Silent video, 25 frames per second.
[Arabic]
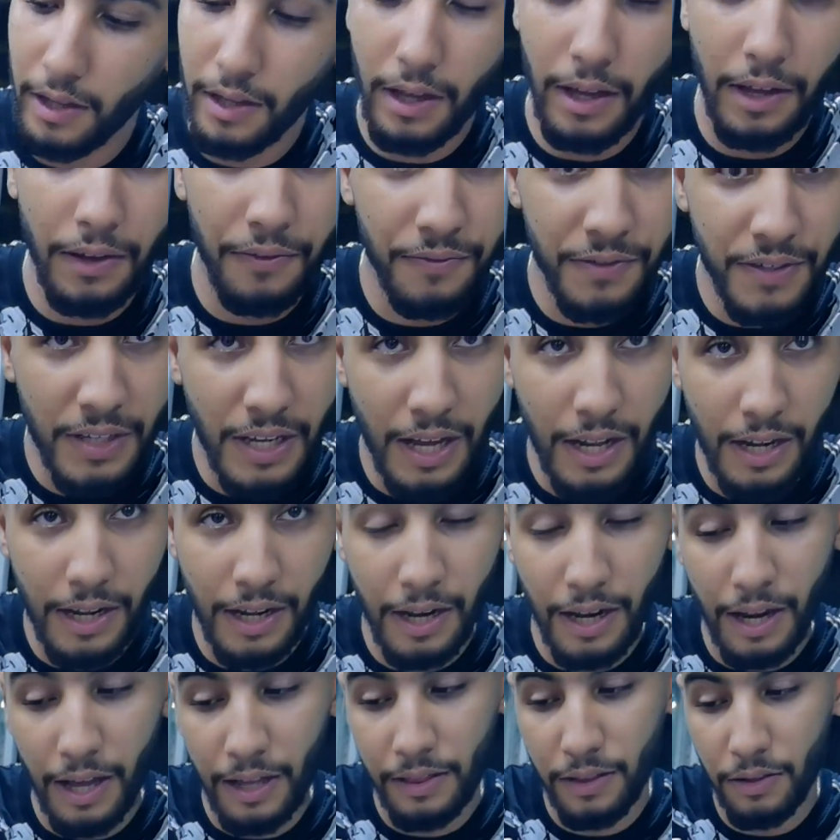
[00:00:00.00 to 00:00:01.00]
في صالح
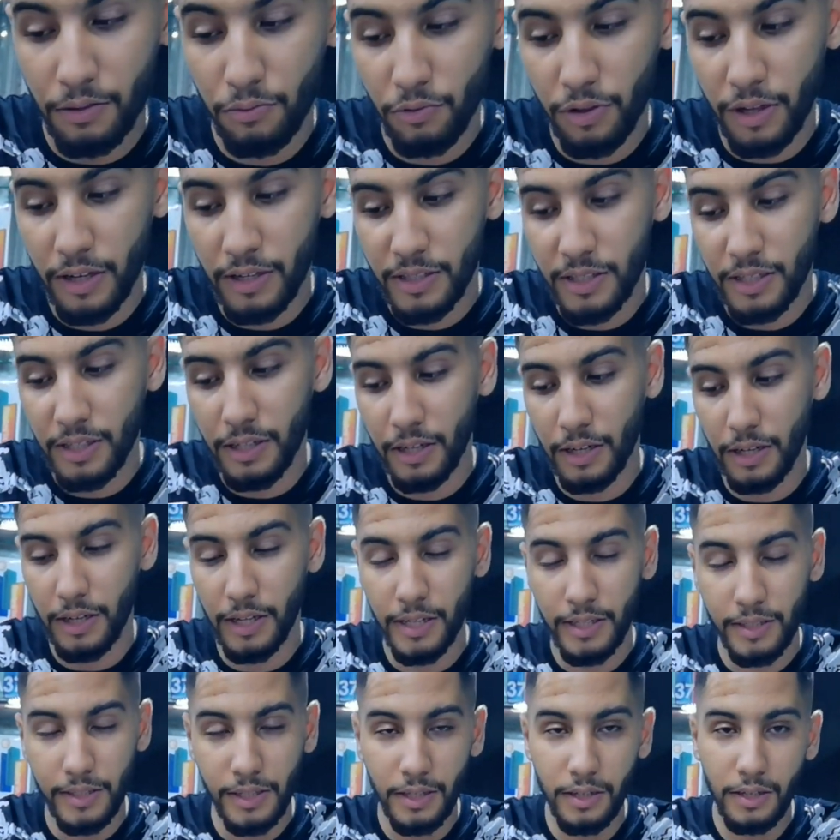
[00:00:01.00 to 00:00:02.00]
ال وثلاثين يعني
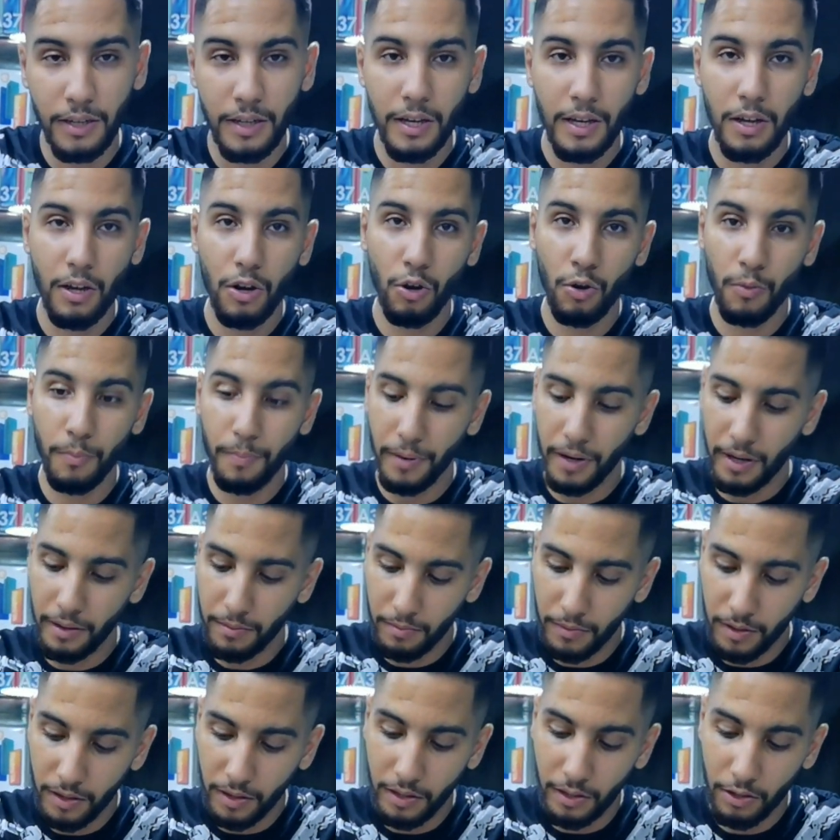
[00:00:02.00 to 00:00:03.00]
حسن
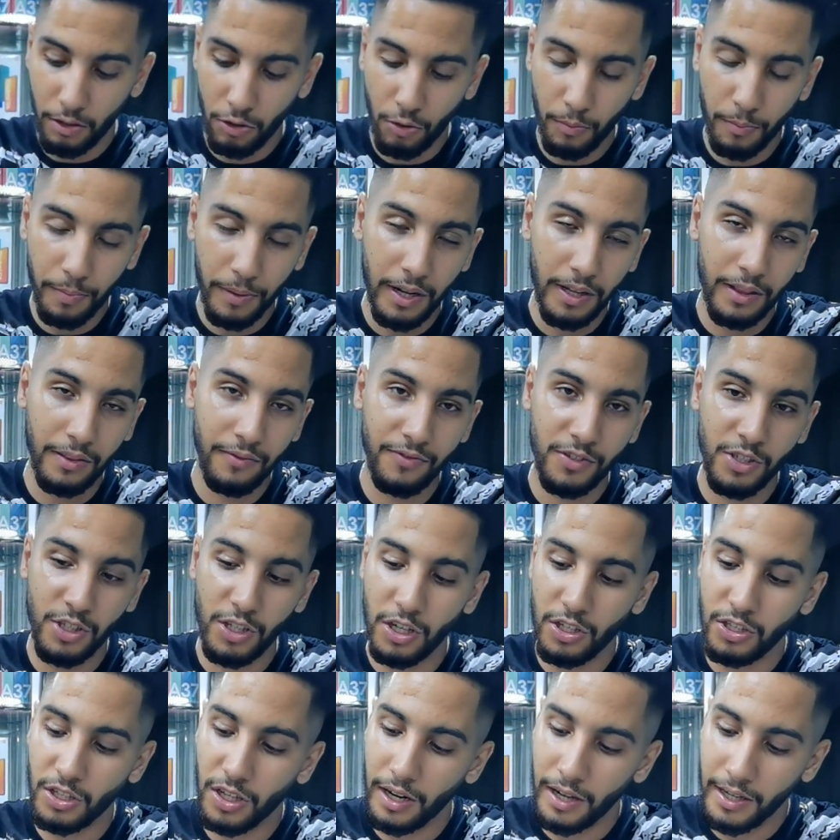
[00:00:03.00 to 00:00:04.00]
لومبخانت في
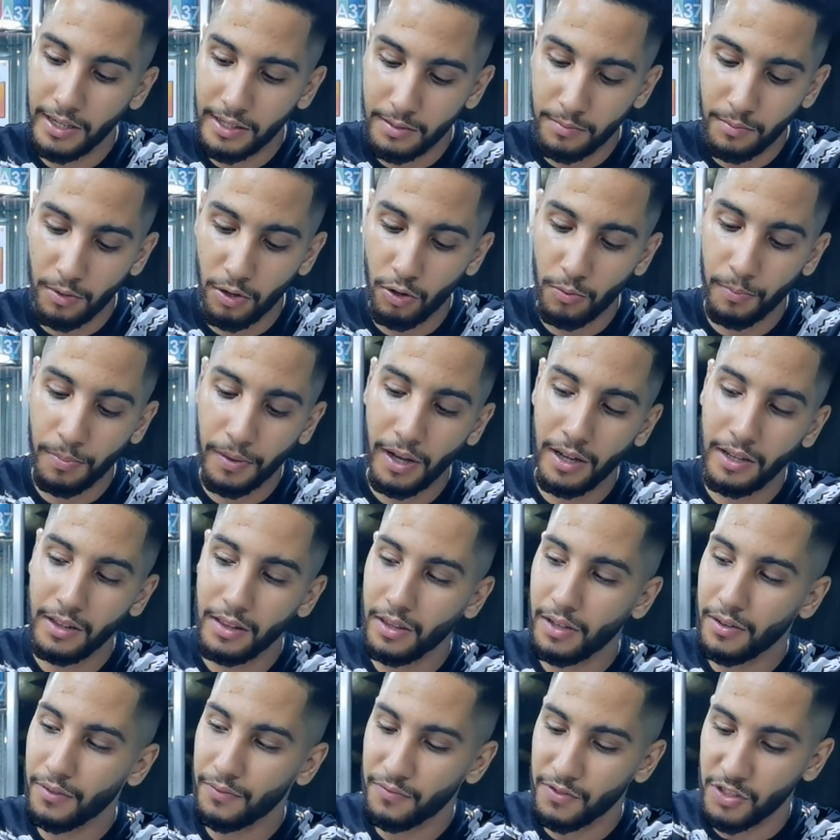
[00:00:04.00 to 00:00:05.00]
الزجاجه راه حسن من لومبخانت
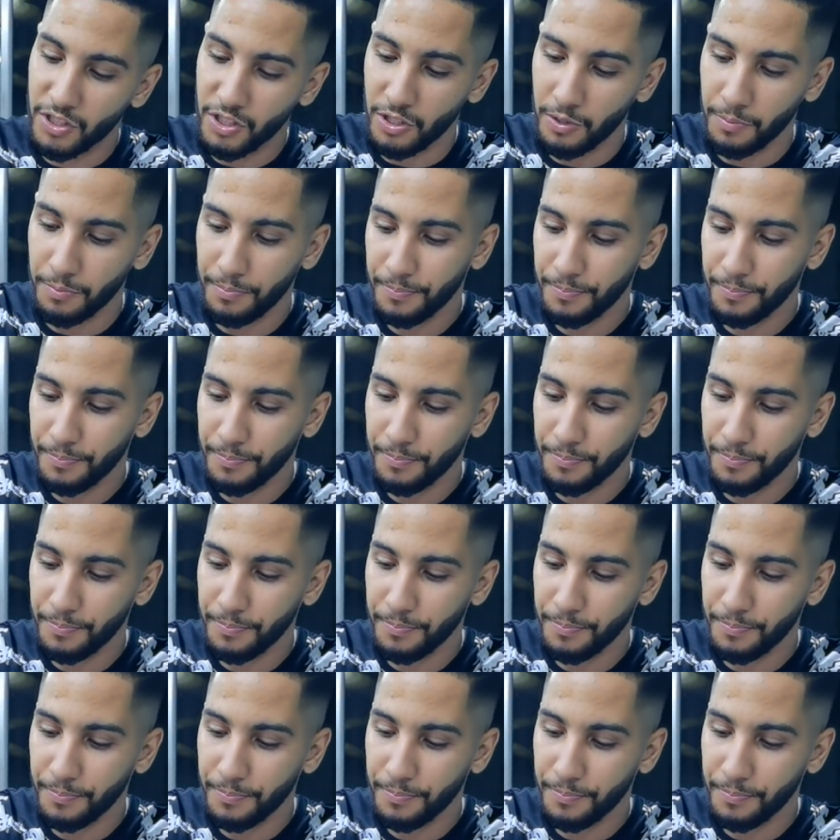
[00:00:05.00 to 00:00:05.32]
في الجن